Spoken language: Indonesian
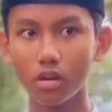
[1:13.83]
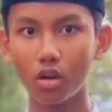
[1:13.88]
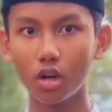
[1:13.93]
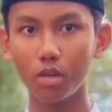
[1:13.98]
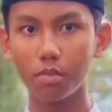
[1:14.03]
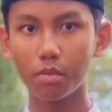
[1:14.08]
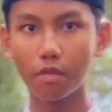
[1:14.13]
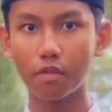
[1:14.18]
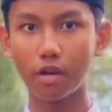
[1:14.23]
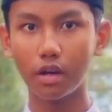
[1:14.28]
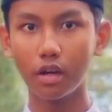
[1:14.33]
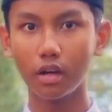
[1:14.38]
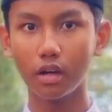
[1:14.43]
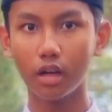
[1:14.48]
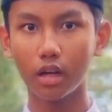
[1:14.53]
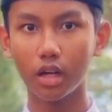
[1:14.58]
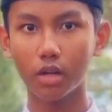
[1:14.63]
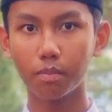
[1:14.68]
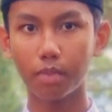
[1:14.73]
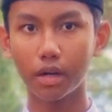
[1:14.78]
Khalid bin Walid
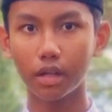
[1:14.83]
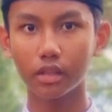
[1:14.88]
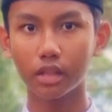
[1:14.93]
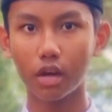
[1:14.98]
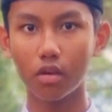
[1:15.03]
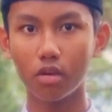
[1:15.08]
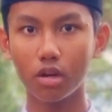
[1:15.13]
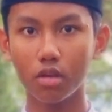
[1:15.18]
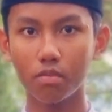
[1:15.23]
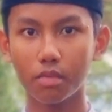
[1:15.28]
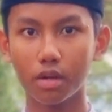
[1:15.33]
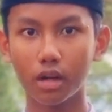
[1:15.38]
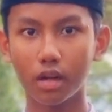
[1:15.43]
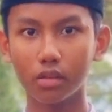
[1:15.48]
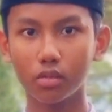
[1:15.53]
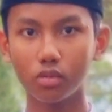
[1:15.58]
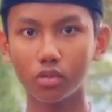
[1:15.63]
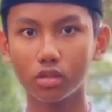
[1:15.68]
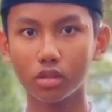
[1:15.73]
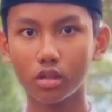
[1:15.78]
lahir pada tahun
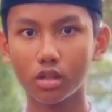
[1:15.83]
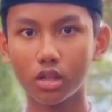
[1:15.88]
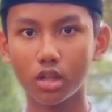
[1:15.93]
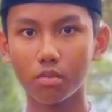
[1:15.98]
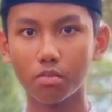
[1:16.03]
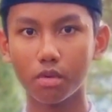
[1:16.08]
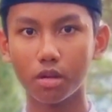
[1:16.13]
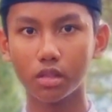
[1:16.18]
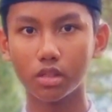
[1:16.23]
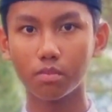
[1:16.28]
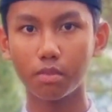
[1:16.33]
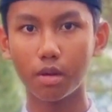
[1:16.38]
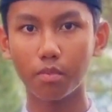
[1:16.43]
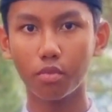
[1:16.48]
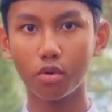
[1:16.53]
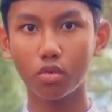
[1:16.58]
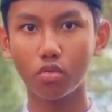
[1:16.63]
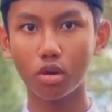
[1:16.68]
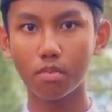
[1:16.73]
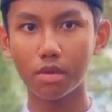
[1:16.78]

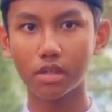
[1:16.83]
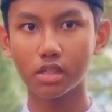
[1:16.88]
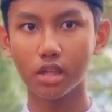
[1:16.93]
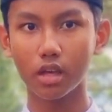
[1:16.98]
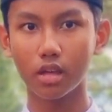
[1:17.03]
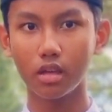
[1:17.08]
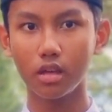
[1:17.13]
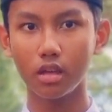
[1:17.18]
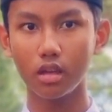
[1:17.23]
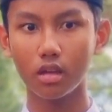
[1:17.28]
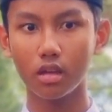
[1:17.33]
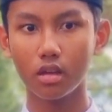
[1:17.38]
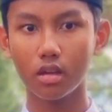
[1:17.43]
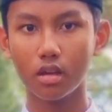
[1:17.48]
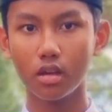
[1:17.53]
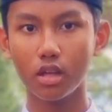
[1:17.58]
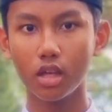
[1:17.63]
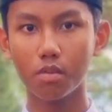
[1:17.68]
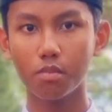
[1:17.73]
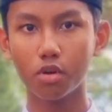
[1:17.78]
592 Masehi
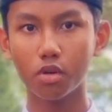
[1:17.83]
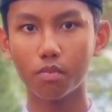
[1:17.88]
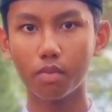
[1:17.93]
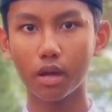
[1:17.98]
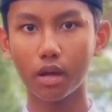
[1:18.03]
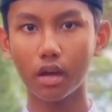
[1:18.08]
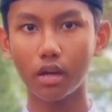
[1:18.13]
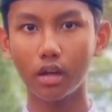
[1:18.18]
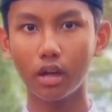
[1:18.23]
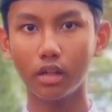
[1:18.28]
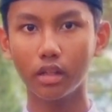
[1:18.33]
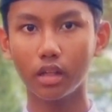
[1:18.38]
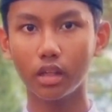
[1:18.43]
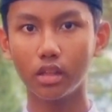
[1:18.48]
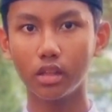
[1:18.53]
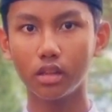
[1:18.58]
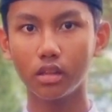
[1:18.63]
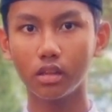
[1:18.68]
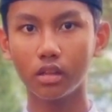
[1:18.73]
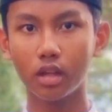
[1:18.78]
yang merupakan
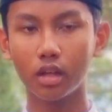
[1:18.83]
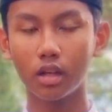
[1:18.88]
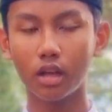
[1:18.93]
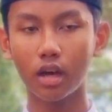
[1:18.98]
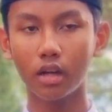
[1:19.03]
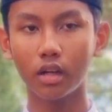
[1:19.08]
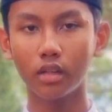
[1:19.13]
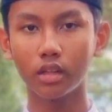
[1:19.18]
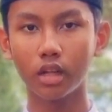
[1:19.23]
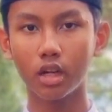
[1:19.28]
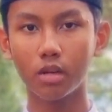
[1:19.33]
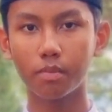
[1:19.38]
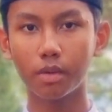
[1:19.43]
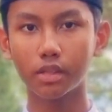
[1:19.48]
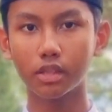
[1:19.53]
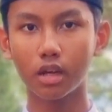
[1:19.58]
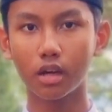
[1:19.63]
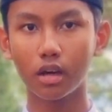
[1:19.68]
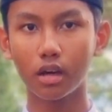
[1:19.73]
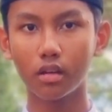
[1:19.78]
anak, dari
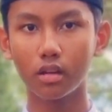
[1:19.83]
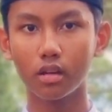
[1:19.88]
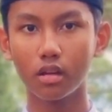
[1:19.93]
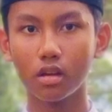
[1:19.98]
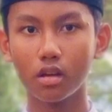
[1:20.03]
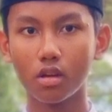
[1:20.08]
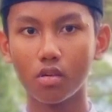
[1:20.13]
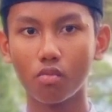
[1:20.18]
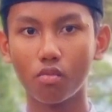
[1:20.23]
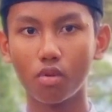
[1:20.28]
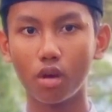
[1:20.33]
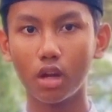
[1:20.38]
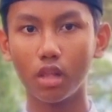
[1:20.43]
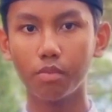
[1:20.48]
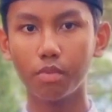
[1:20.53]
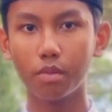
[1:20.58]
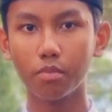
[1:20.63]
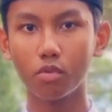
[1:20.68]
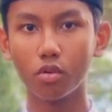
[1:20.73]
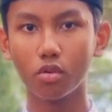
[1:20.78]
pasangan
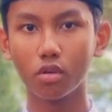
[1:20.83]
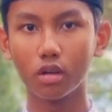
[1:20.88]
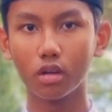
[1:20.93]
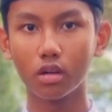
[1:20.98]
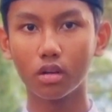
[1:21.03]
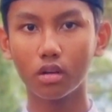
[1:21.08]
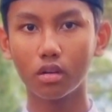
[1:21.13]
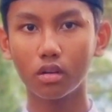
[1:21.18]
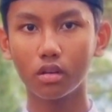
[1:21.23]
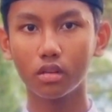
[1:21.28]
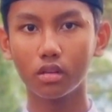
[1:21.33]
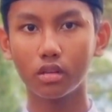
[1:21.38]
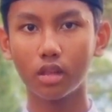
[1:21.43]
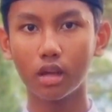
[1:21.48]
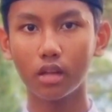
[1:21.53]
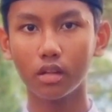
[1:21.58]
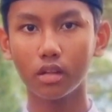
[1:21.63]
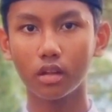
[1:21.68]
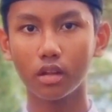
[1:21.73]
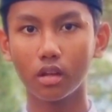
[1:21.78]
Khalid bin Mughirah
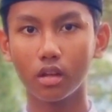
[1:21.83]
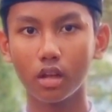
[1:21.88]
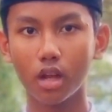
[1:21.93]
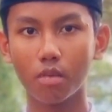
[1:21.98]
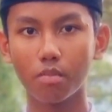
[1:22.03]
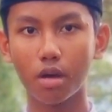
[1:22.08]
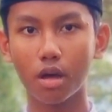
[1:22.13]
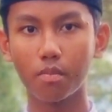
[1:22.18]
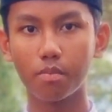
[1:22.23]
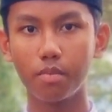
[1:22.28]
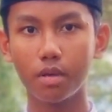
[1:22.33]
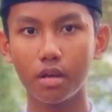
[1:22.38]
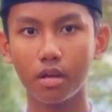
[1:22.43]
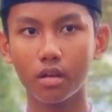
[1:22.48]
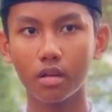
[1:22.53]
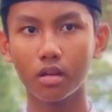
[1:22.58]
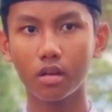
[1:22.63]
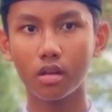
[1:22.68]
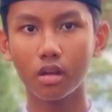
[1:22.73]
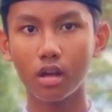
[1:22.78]
dan
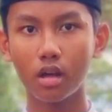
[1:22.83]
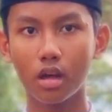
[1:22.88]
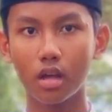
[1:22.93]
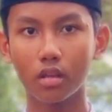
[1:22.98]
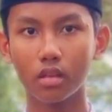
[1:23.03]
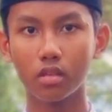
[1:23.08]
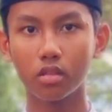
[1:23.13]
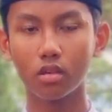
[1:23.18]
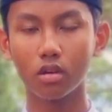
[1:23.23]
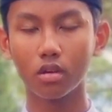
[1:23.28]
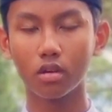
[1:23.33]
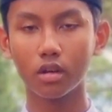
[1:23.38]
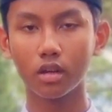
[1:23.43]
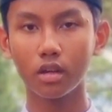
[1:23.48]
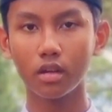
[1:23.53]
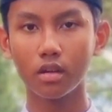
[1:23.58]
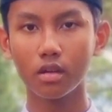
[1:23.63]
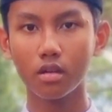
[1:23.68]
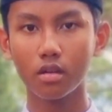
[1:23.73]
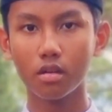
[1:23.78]
Lababah
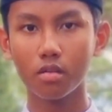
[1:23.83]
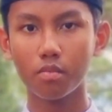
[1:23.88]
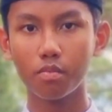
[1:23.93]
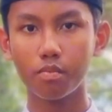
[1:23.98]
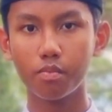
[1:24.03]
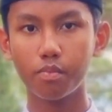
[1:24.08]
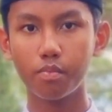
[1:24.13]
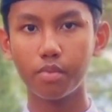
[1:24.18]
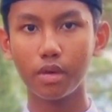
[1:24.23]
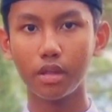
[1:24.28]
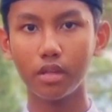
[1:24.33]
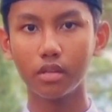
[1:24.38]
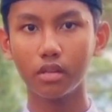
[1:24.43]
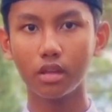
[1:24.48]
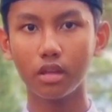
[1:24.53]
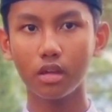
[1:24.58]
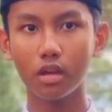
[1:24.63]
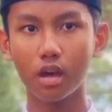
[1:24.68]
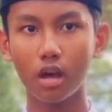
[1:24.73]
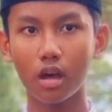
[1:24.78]
al-Qokri
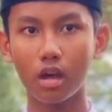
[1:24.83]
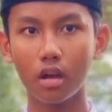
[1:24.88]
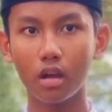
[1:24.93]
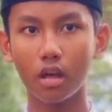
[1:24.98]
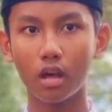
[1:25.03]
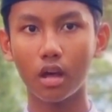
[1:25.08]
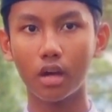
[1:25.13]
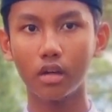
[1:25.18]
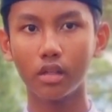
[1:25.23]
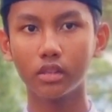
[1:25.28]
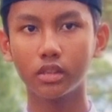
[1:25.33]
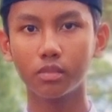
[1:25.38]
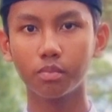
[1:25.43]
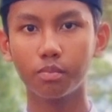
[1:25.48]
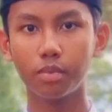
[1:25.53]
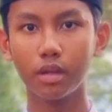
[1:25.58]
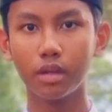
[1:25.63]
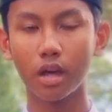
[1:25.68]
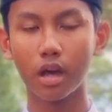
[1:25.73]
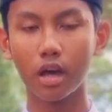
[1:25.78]
binti Al-Harith
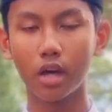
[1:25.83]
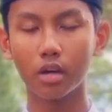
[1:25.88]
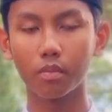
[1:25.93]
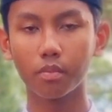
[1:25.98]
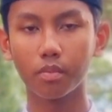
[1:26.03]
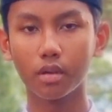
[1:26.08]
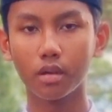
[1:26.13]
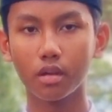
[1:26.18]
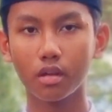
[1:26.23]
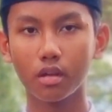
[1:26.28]
bin Harb